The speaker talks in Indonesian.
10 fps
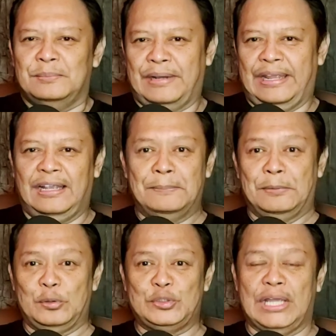Mereka
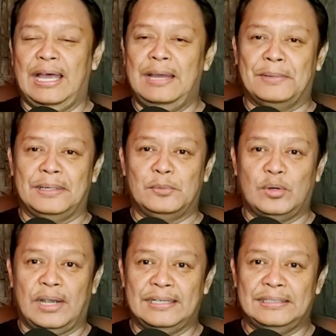berusaha
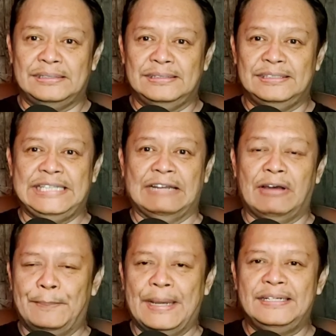menemukan
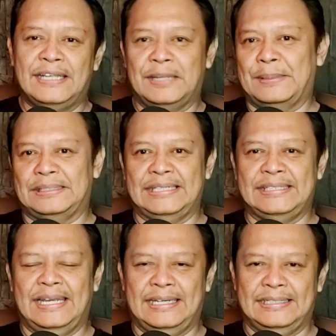jawaban dari
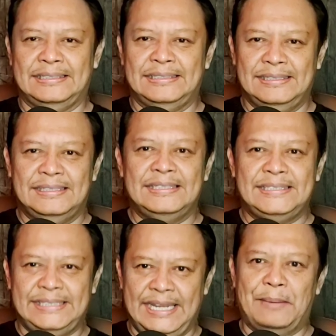pertanyaan
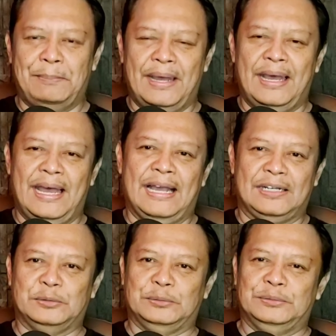siapa
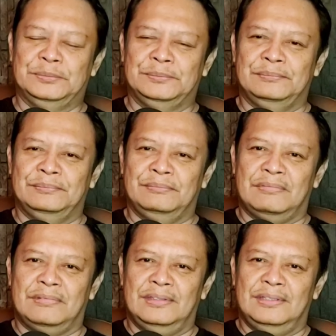aku.
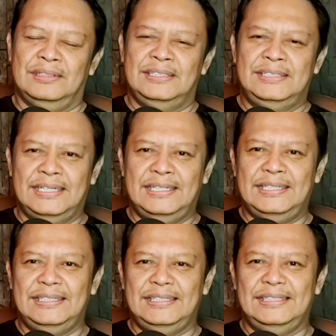
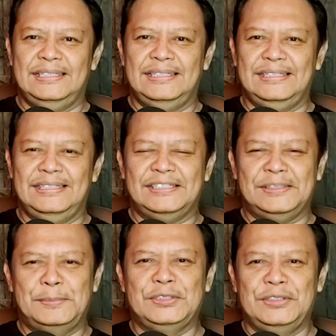Jadi
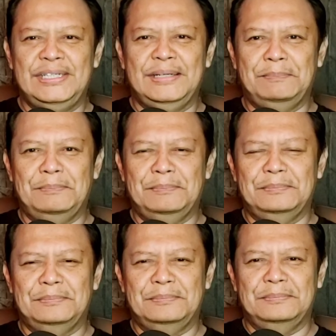sebetulnya
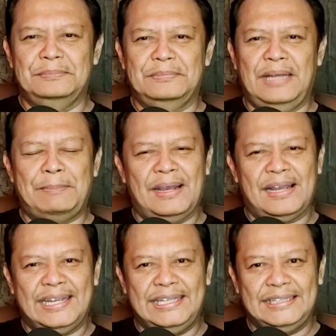
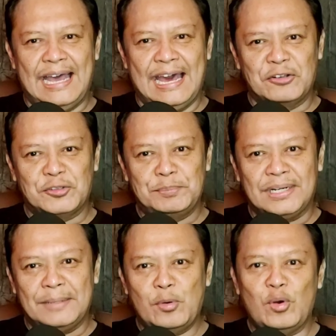apakah kita harus
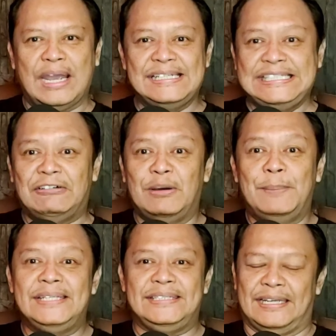menemukan
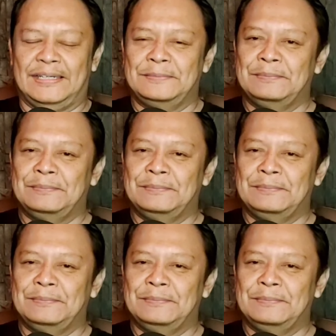jawabannya?